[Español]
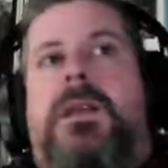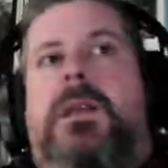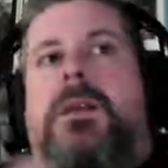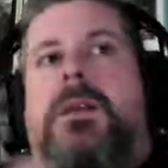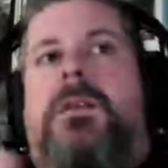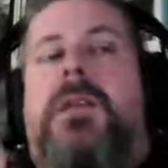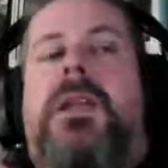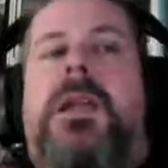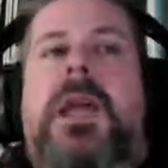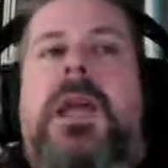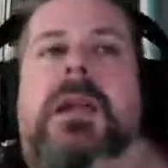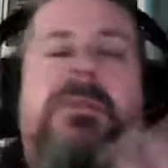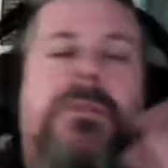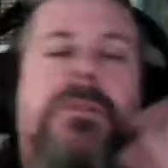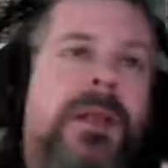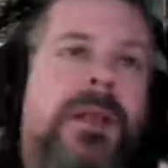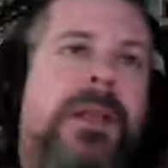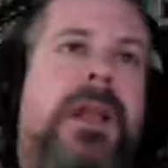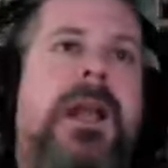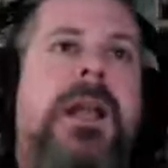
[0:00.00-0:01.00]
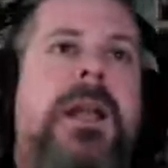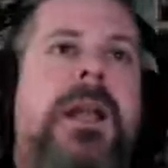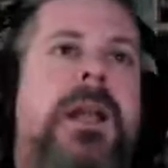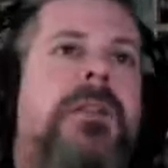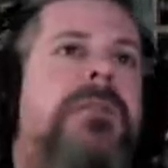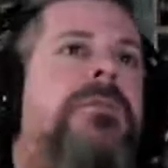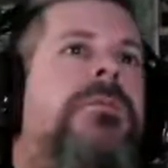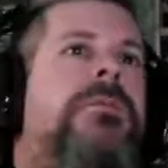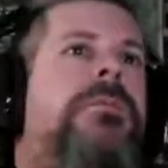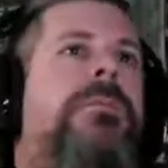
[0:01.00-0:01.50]
Aunque al final
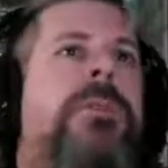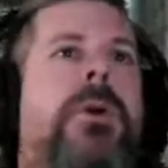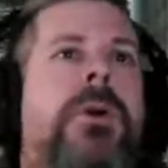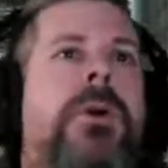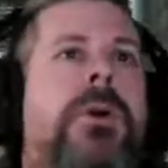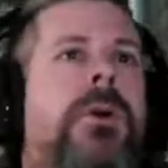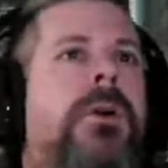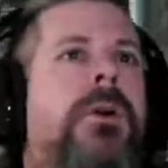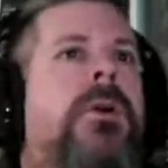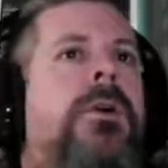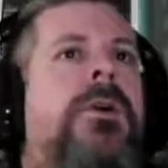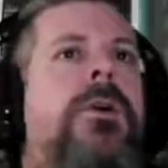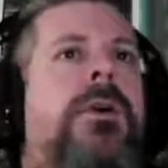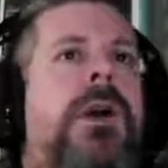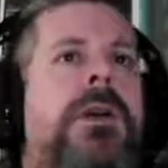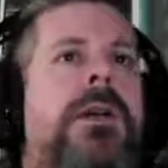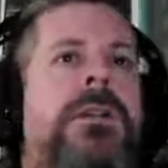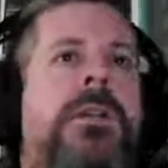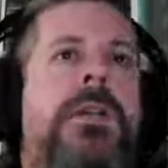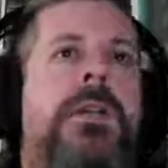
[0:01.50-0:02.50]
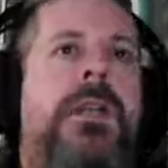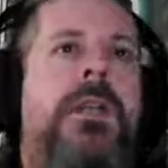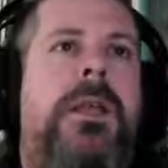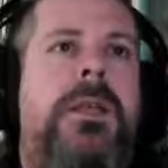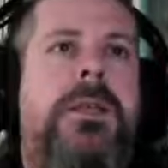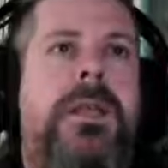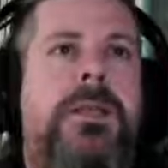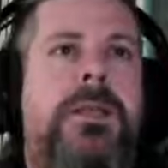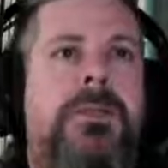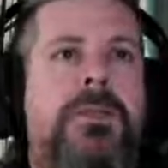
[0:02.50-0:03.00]
hay un poco así
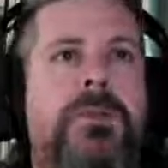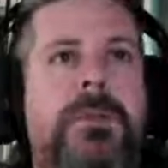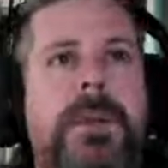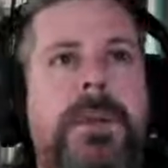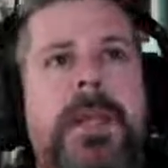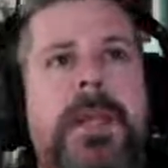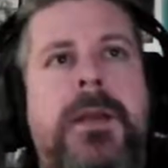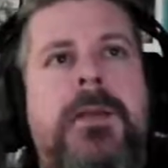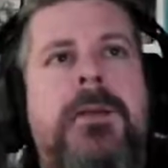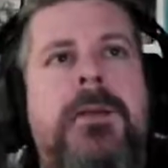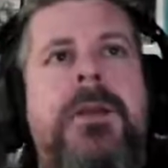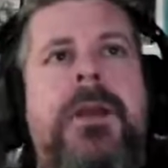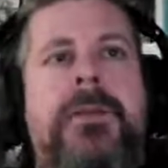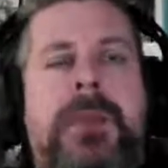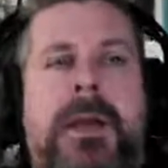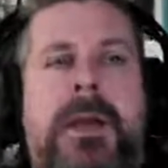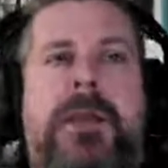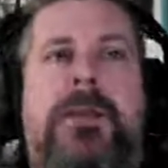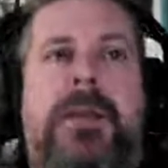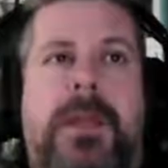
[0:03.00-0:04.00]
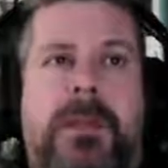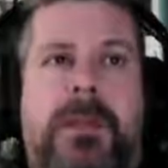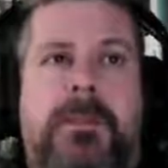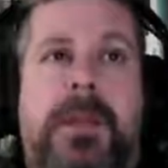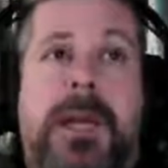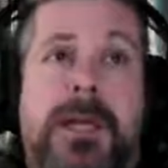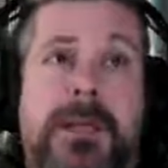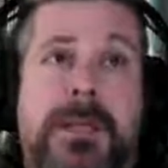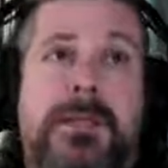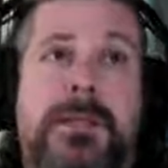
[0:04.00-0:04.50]
de titubeo que parece que
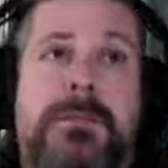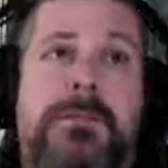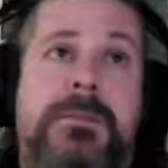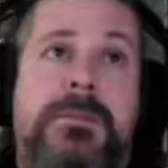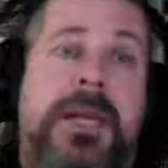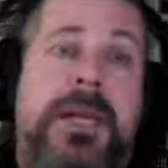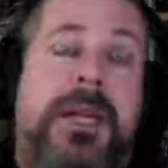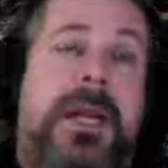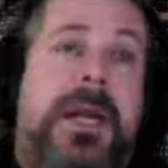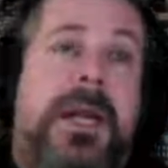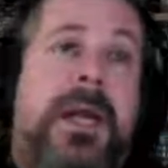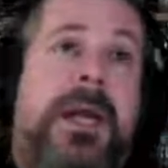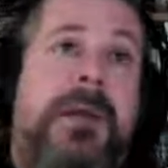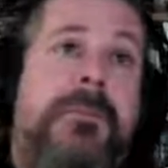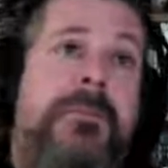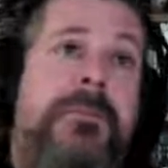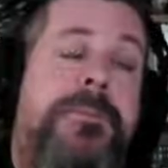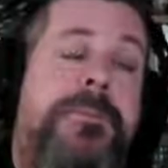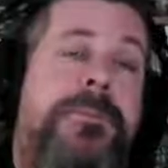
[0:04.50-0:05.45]
más van a,